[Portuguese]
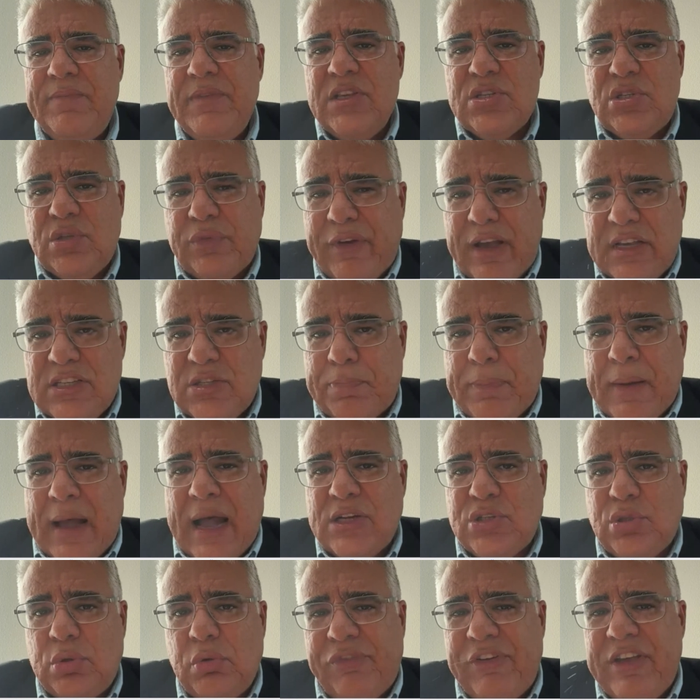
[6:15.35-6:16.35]
Isso faz
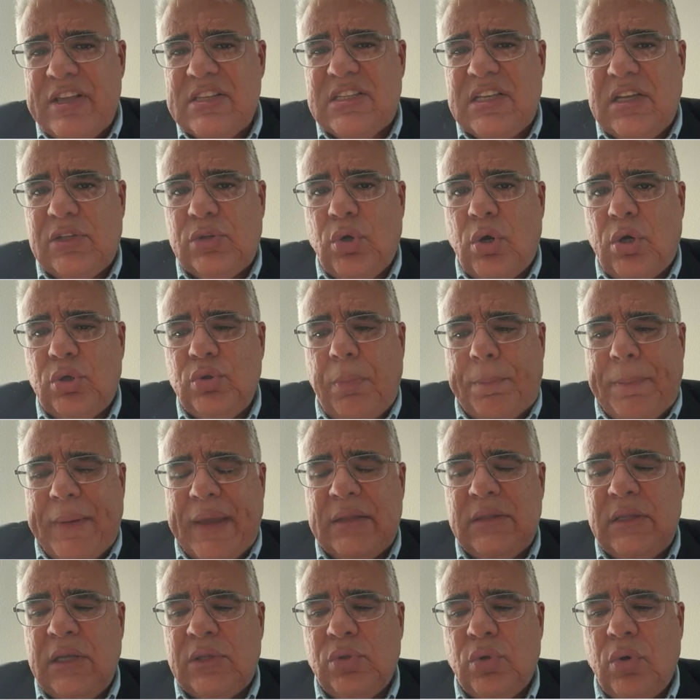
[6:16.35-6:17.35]
parte do vencedor, do
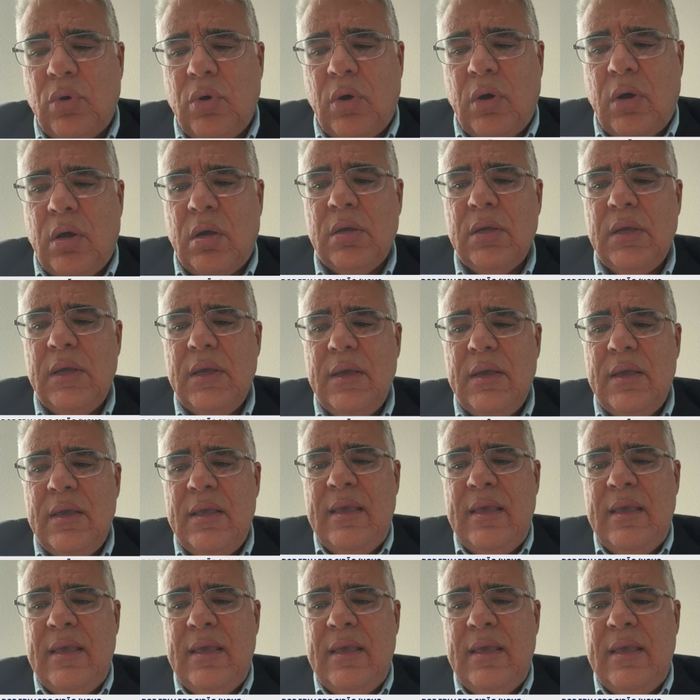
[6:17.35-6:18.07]
perdedor,